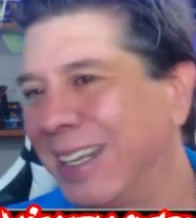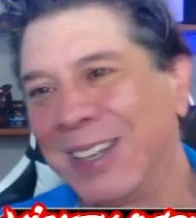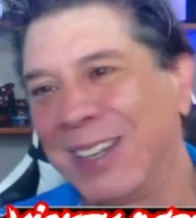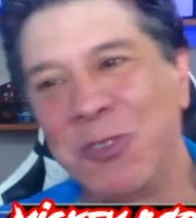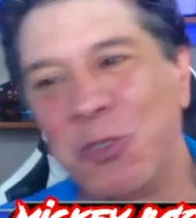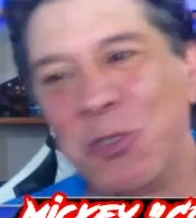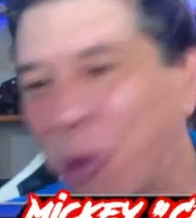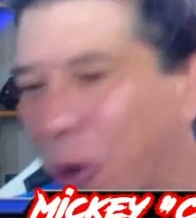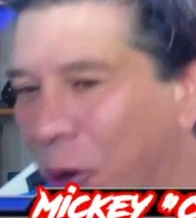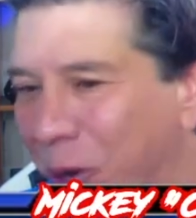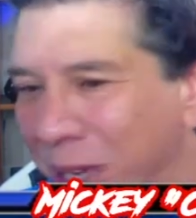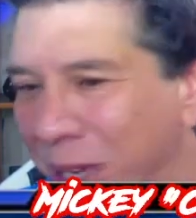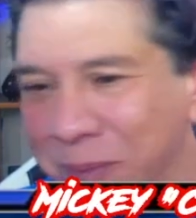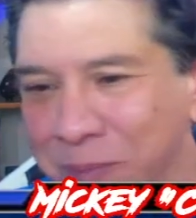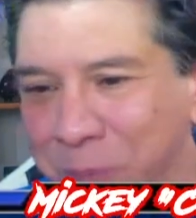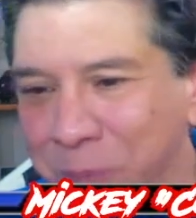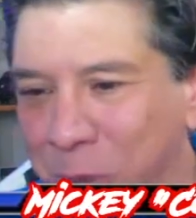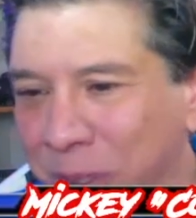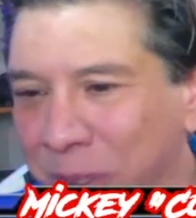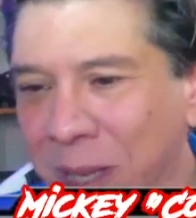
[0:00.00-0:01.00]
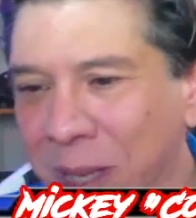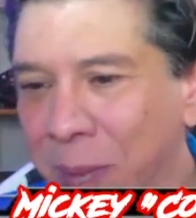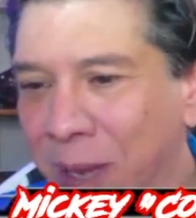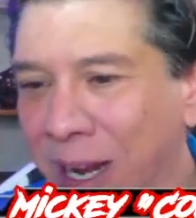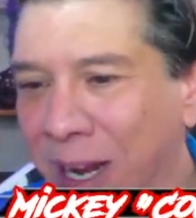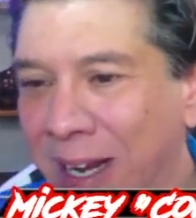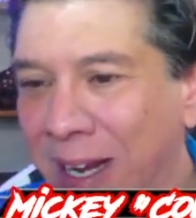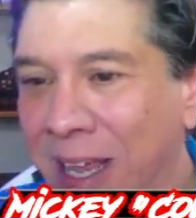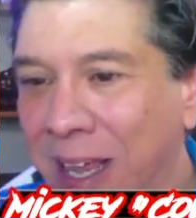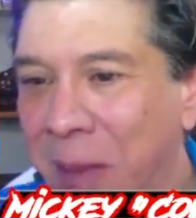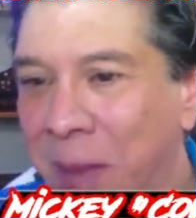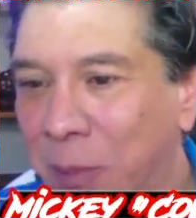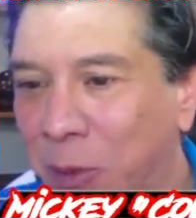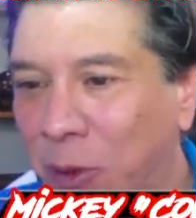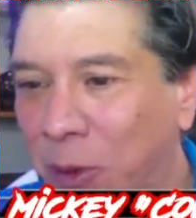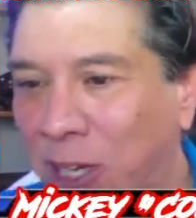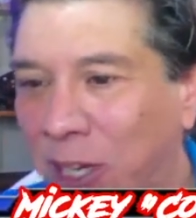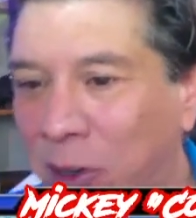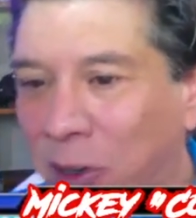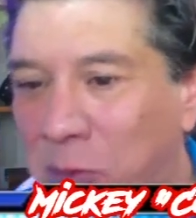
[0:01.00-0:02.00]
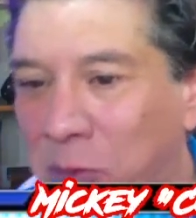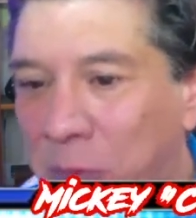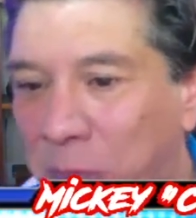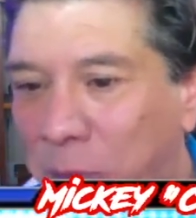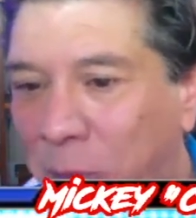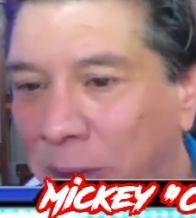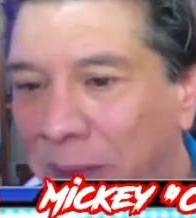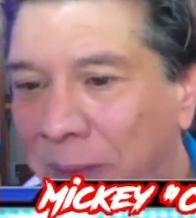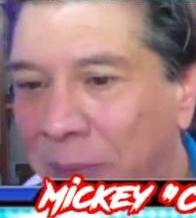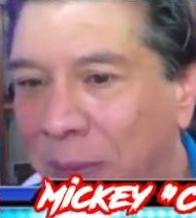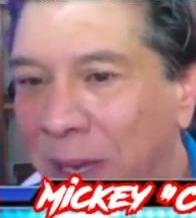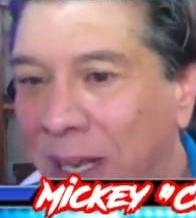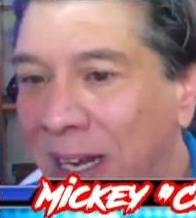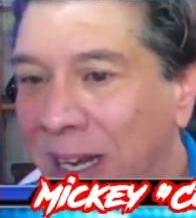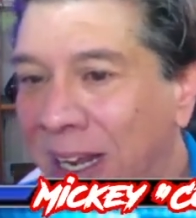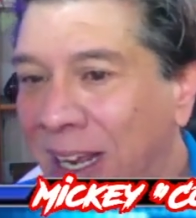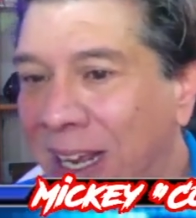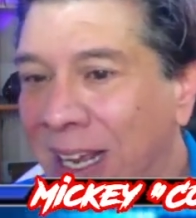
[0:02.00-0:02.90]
No importa para nada porque como pueden ver